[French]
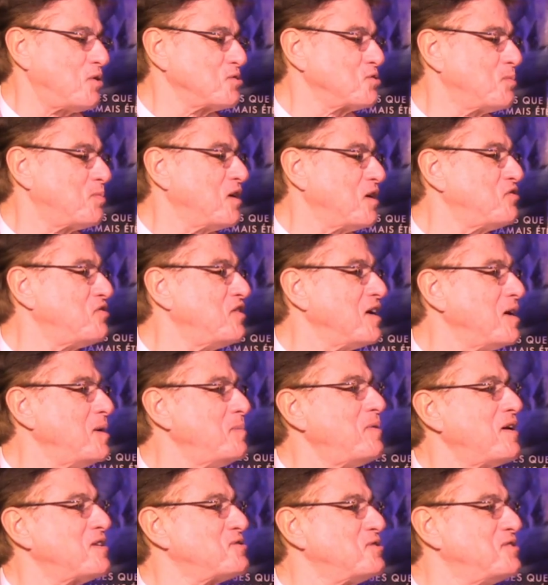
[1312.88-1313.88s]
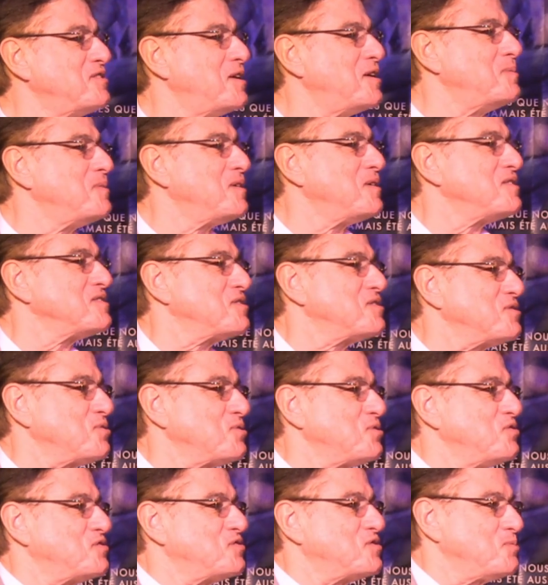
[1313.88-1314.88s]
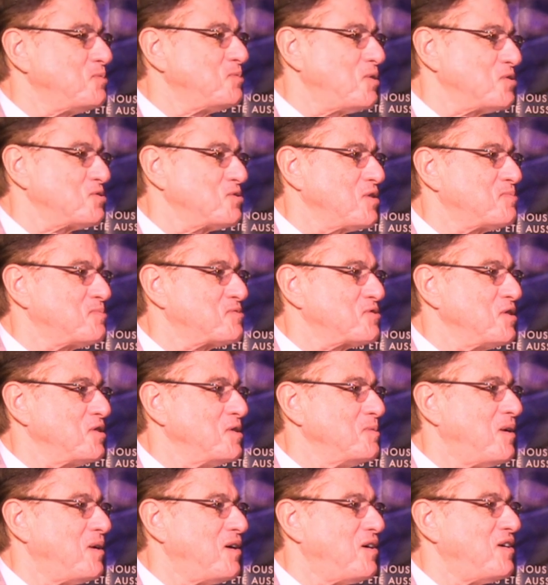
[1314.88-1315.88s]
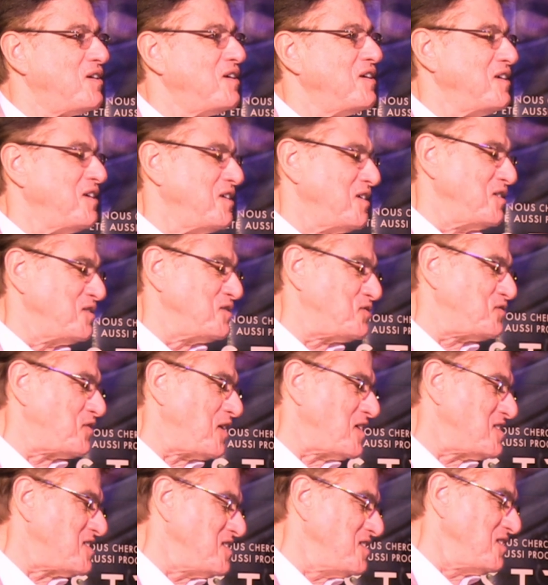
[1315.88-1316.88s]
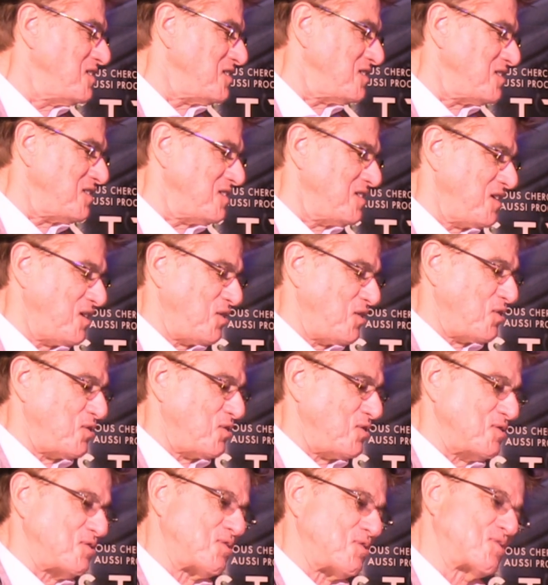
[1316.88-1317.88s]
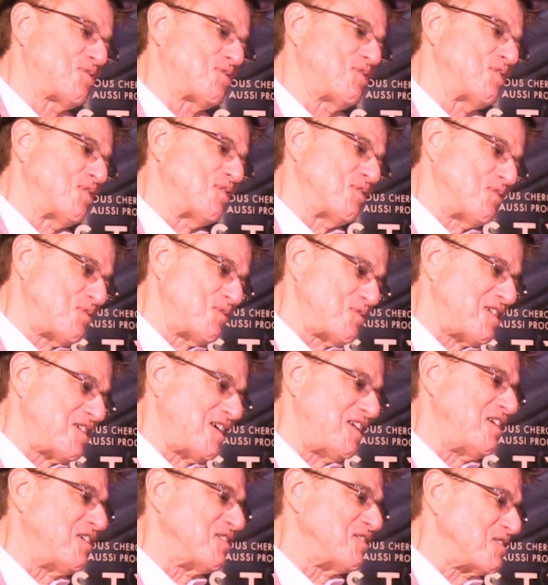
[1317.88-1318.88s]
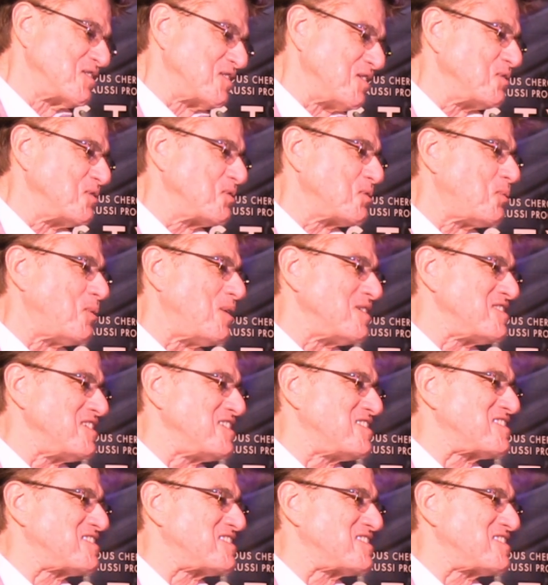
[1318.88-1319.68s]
morceau préféré, personnellement. Je trouve ce morceau absolument fascinant. Euh, donc, vous allez en entendre trois